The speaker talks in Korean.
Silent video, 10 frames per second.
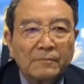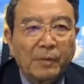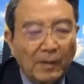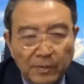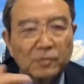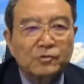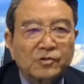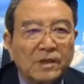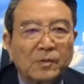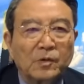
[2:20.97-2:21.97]
법을
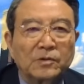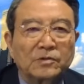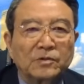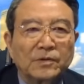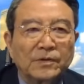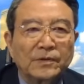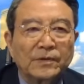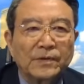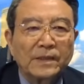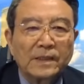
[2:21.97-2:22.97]
우습게 보고 있고요.
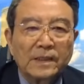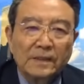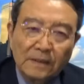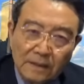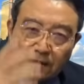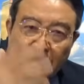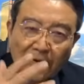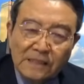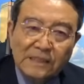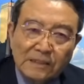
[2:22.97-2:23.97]
이런
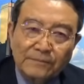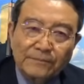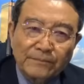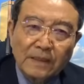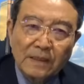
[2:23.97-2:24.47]
자가 지금